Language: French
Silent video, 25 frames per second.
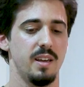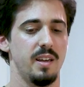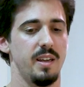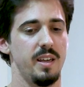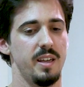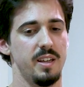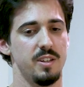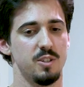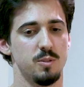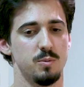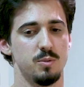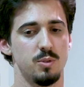
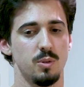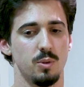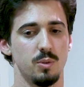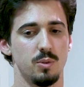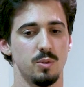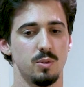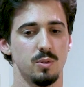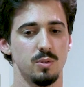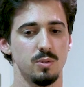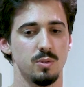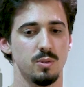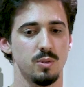Et je me suis
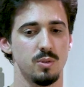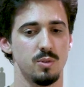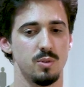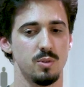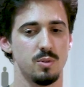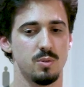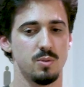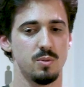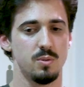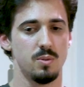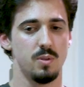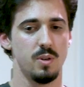rendu compte que
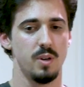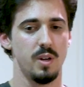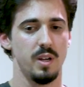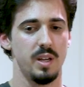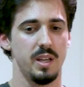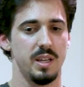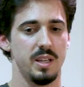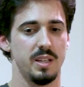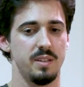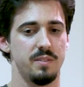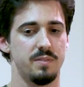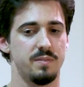du coup,
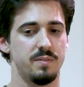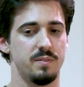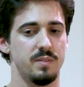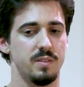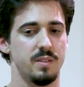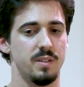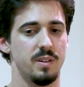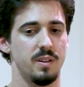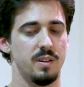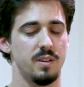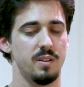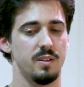
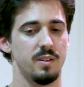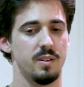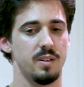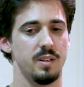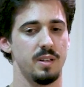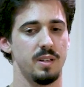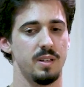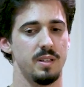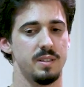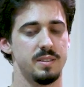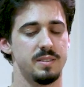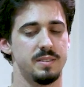
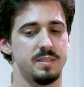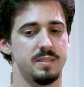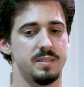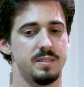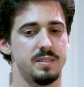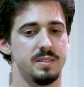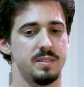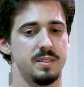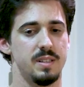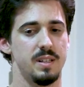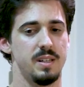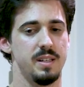
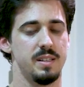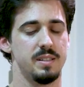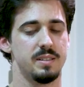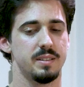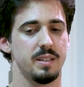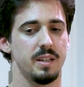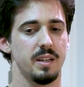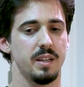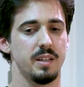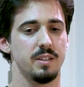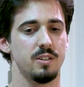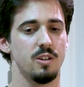les
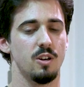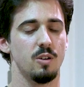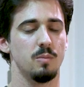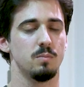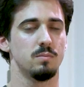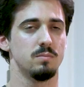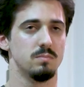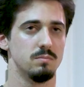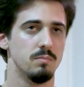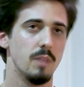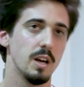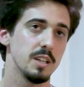screen readers
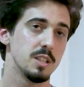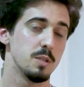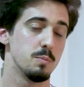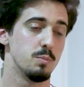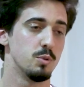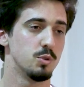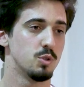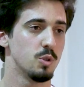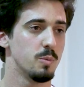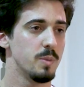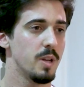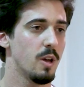marchaient
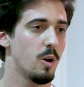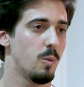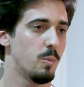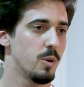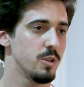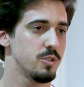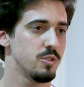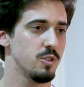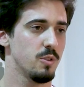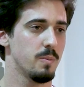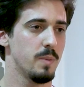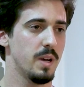plutôt bien, au
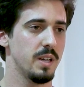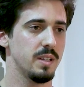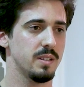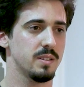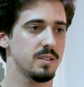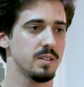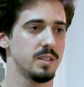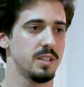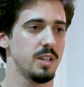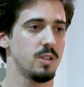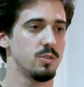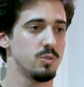moins sur Mac,
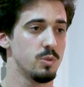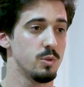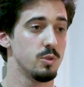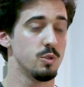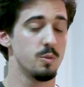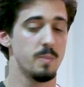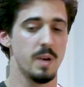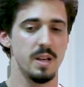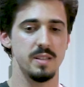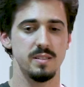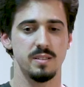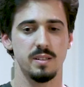déjà celui
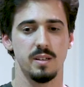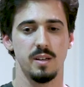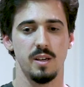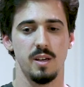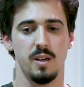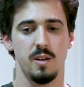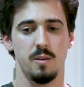de base,